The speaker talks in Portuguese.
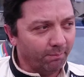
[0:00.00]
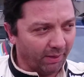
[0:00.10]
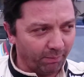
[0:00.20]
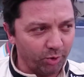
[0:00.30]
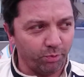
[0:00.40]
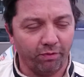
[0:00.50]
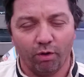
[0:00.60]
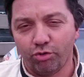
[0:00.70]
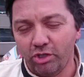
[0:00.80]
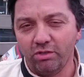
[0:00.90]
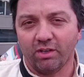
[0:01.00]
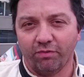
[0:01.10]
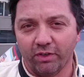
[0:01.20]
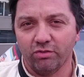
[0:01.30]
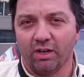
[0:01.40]
parabéns para o Valtinho que
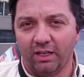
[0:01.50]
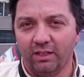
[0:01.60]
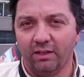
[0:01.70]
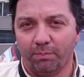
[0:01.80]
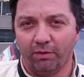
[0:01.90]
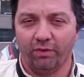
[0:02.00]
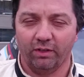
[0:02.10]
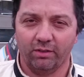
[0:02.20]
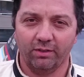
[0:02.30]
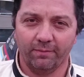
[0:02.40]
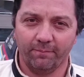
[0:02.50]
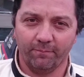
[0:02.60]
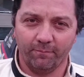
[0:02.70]
fez um rally perfeito.